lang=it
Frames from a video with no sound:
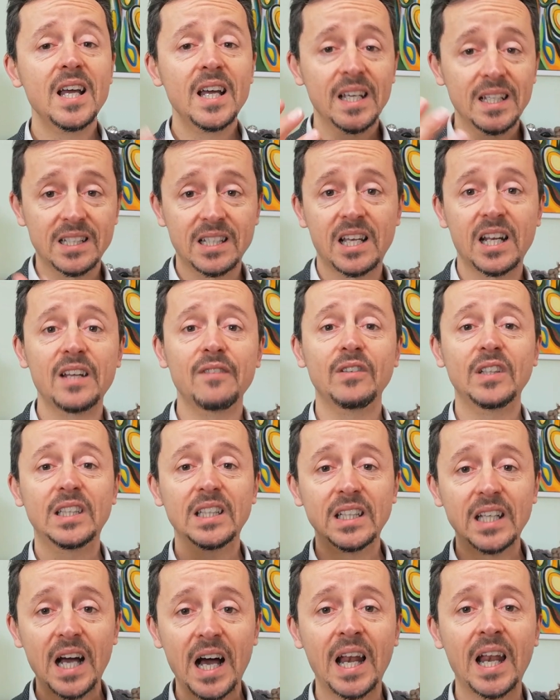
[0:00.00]

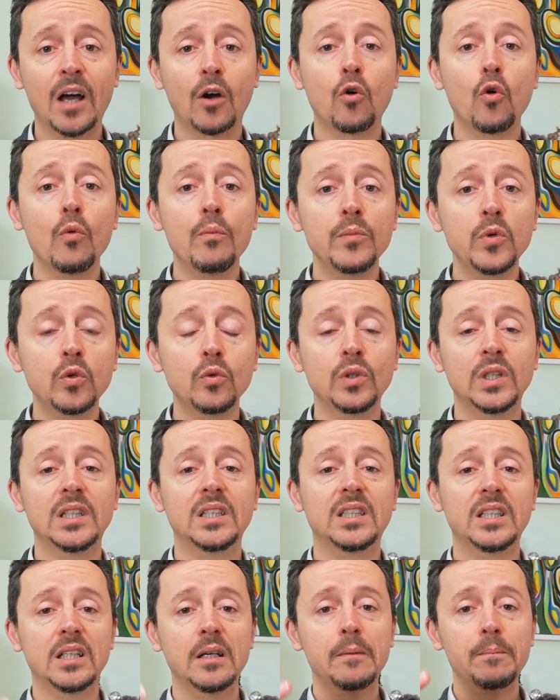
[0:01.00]
Iscriviti alla
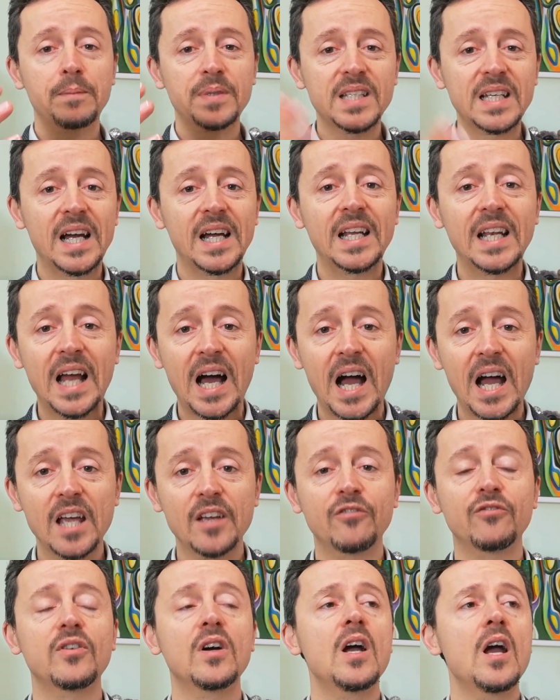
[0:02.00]
community
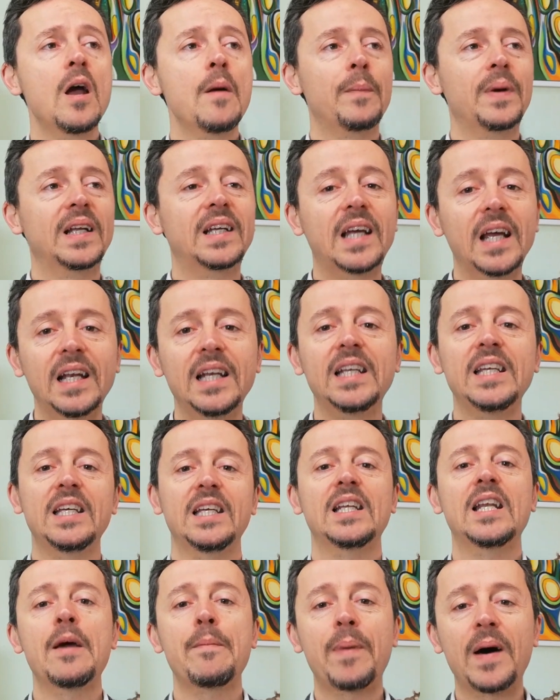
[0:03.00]
PsyLife perché
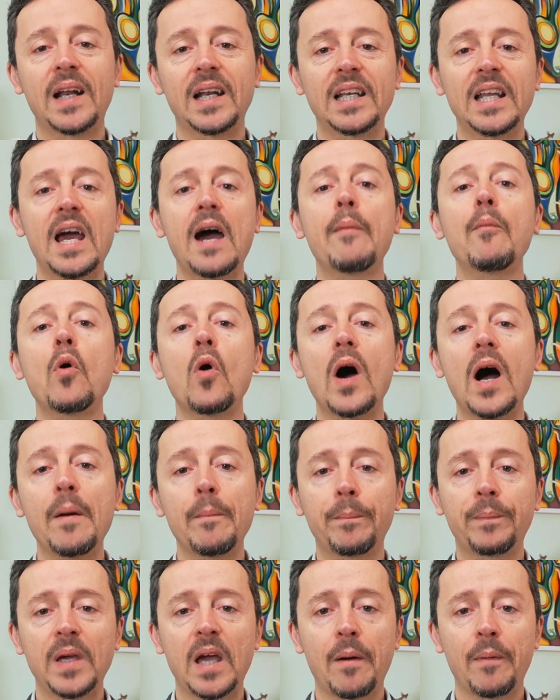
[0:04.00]
lì ne parliamo
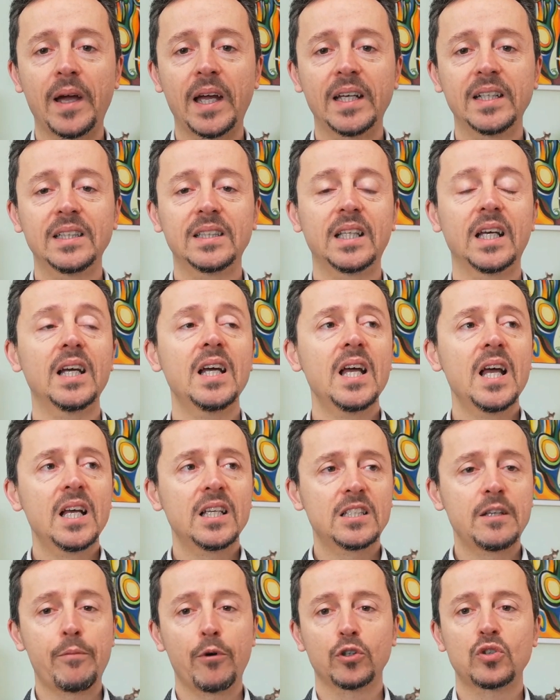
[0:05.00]
ampiamente.
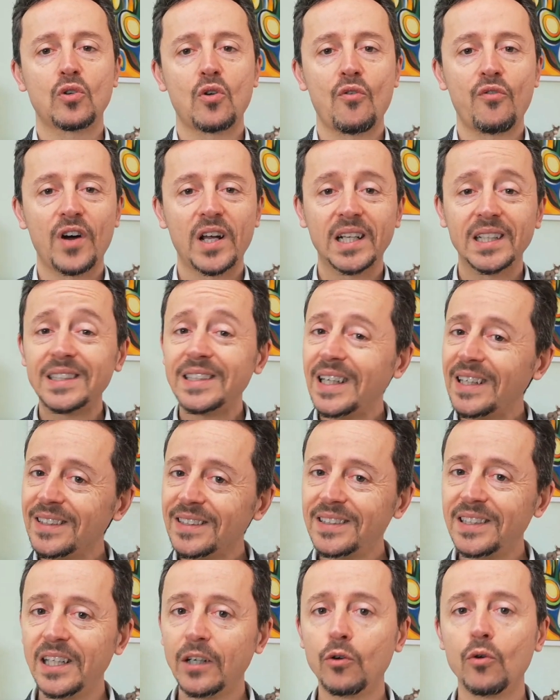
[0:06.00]
Si possono fare
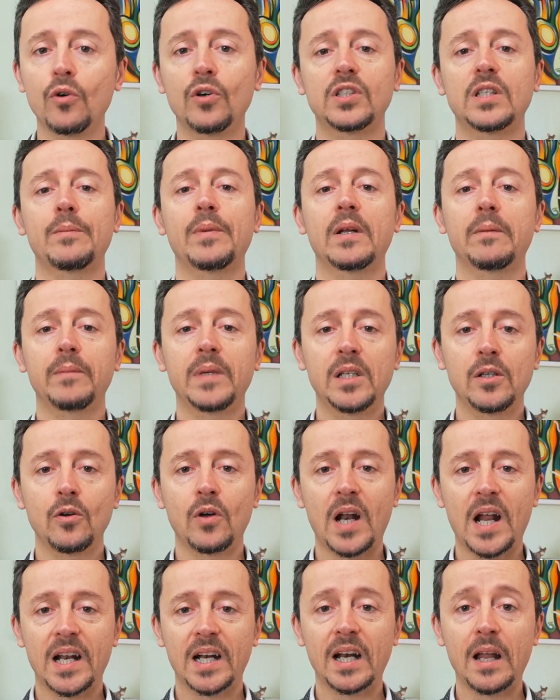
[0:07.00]
tante cose per
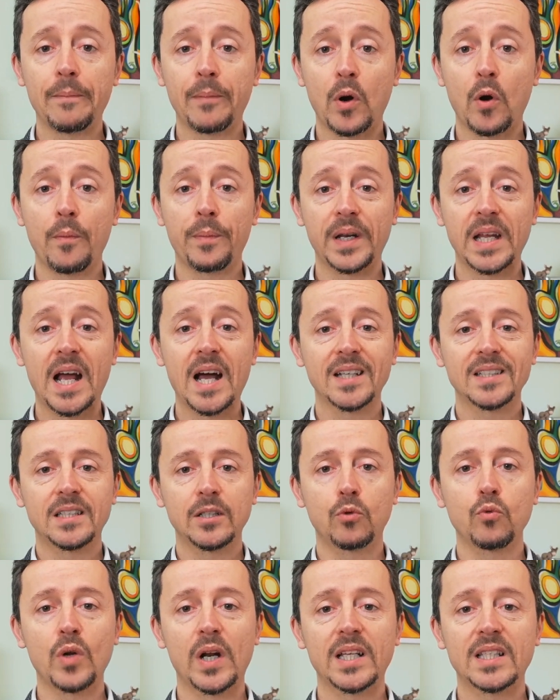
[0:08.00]
migliorare la propria
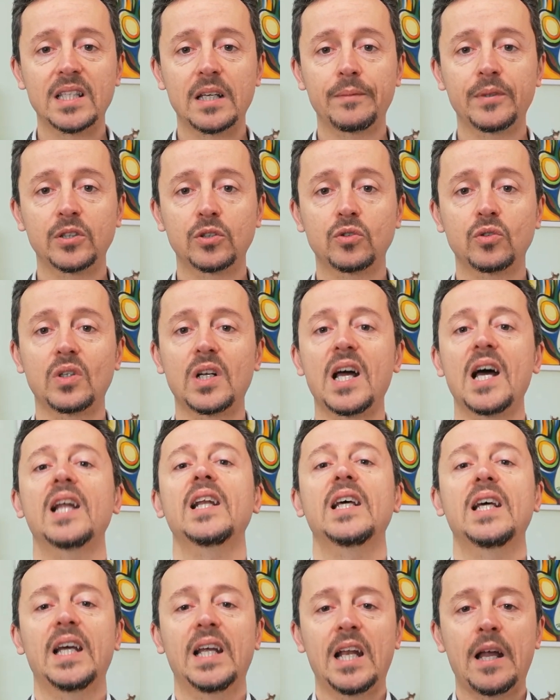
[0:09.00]
sicurezza
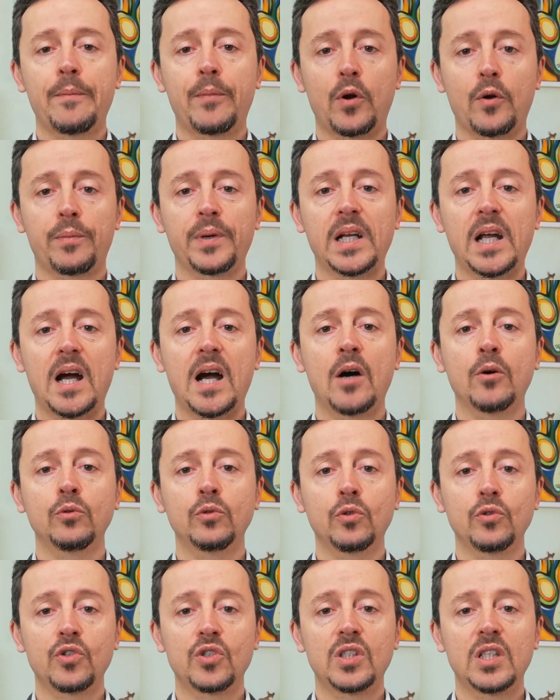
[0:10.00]
personale e la propria
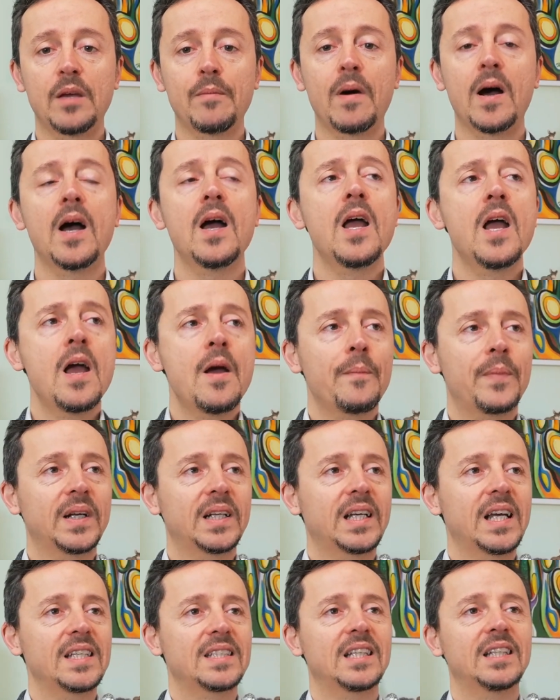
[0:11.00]
autostima,
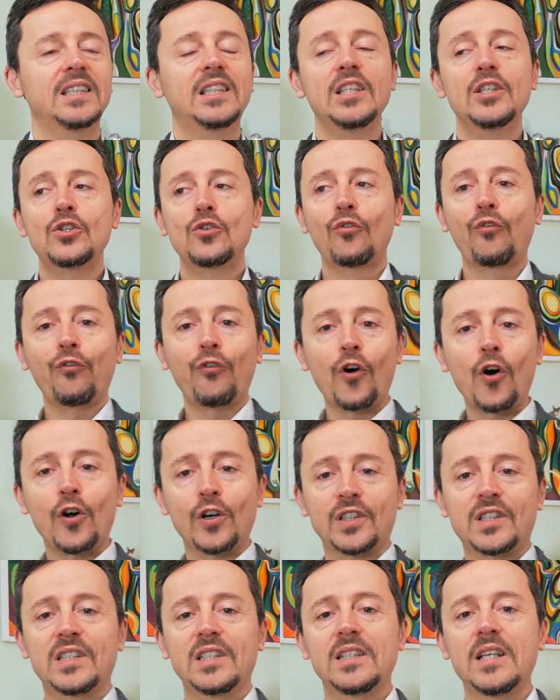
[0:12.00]
perché se ti
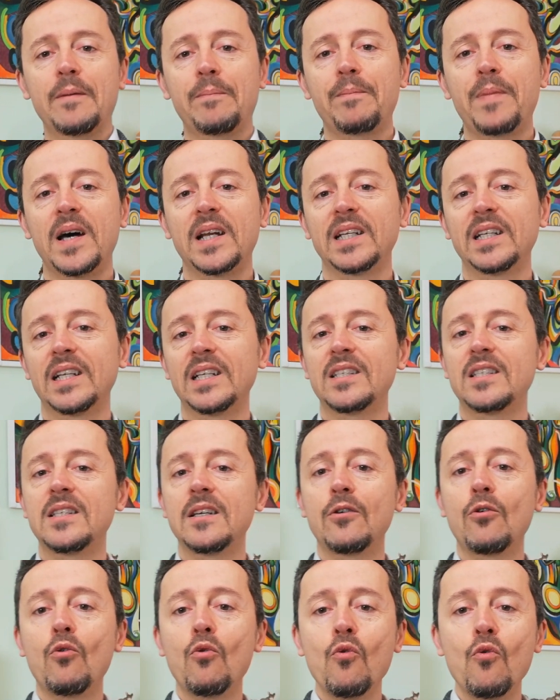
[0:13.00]
sforzi di apparire
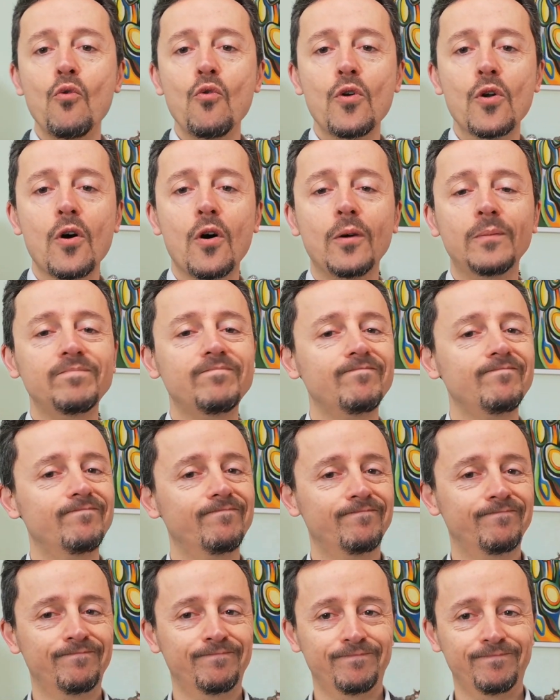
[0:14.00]
sicuro,
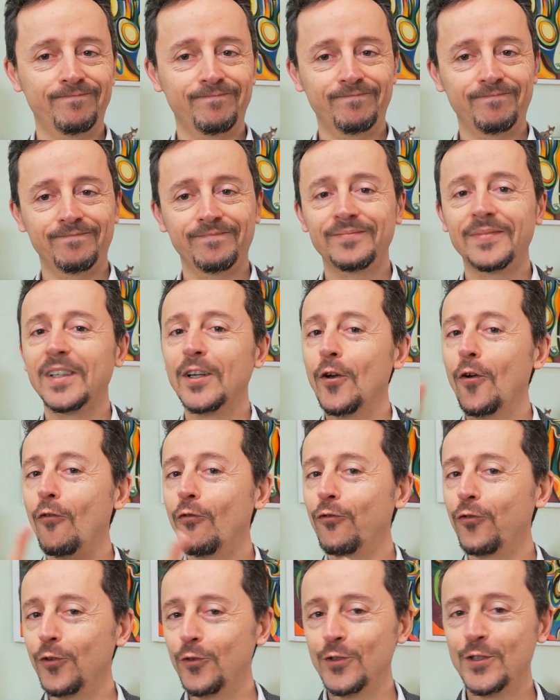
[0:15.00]
mm, non
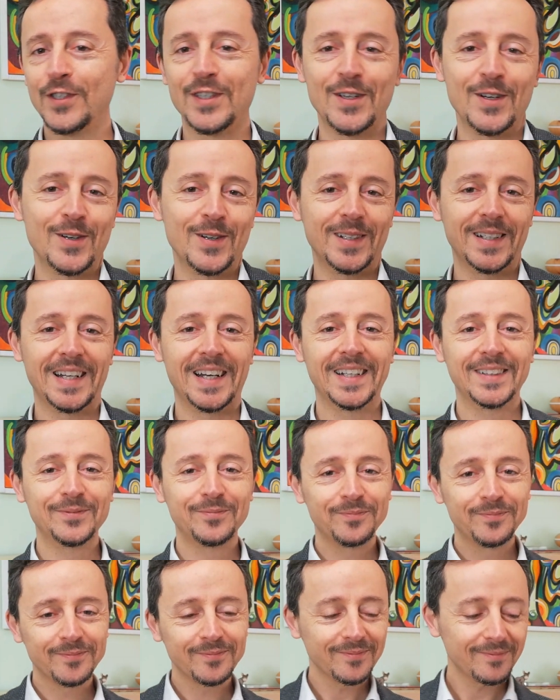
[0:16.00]
funziona.
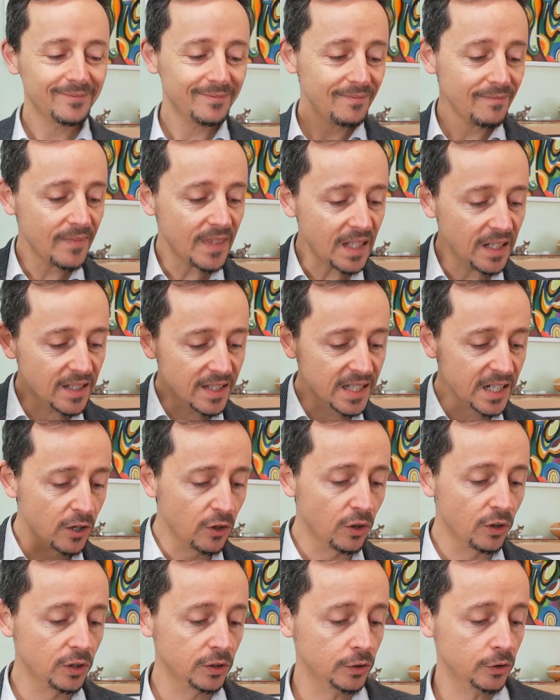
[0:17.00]

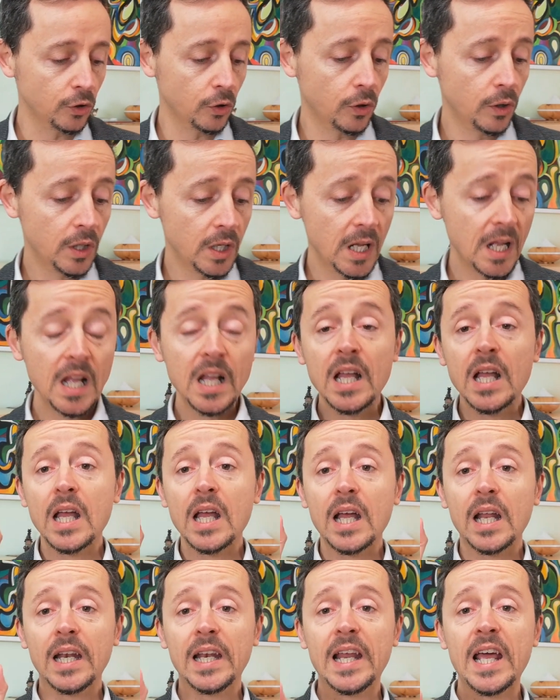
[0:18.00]
Secondo,
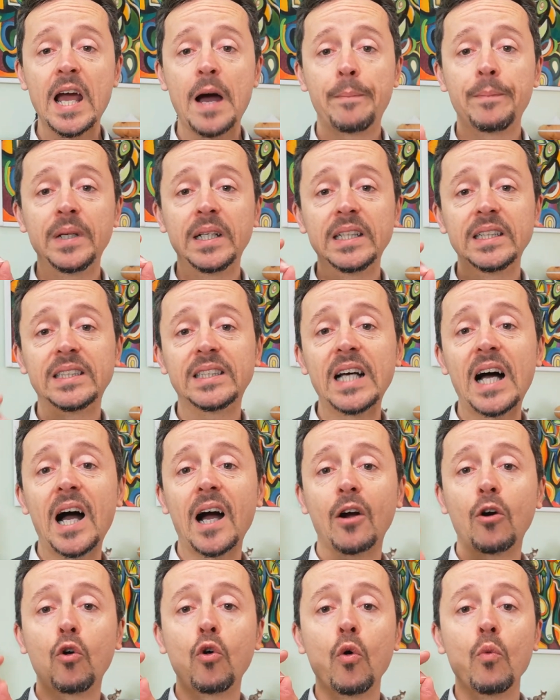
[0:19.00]
le
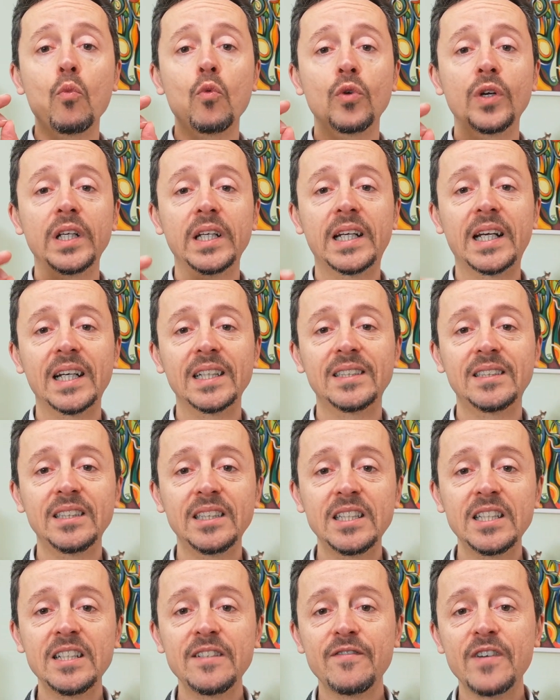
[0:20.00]
abilità
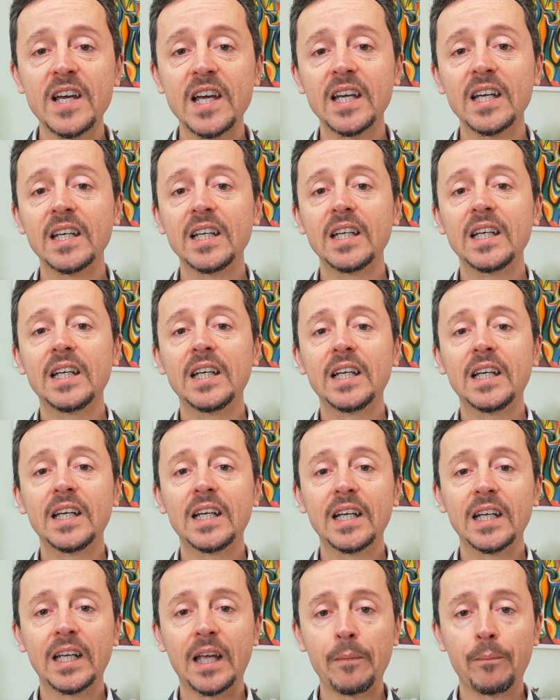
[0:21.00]
comunicative
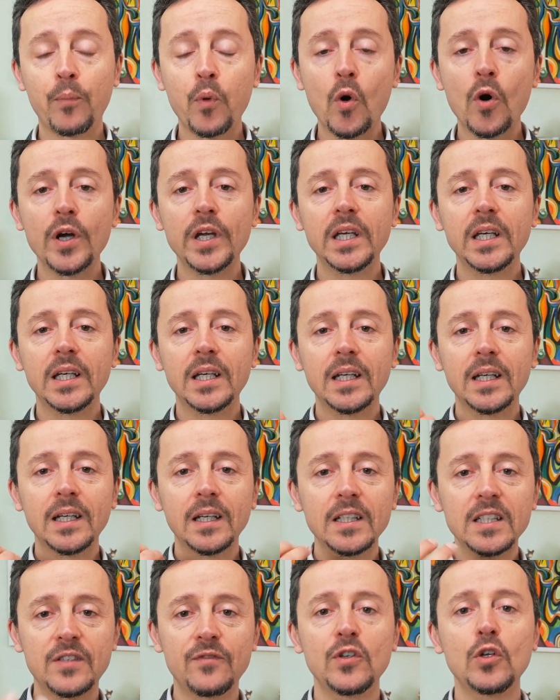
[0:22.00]
che puoi
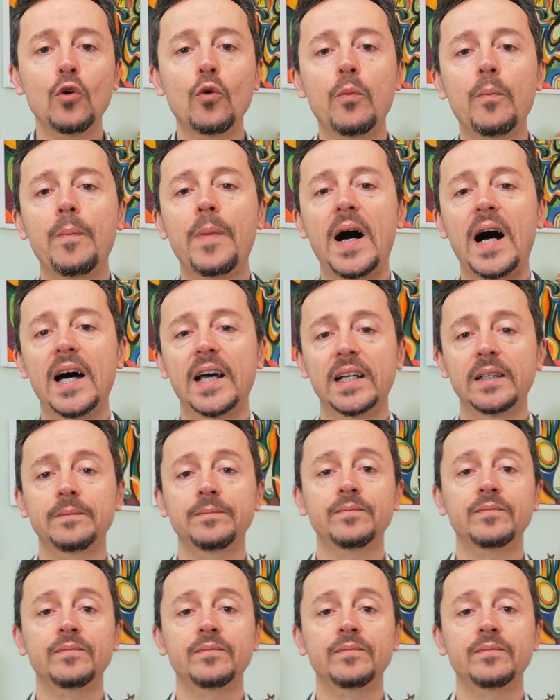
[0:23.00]
sviluppare.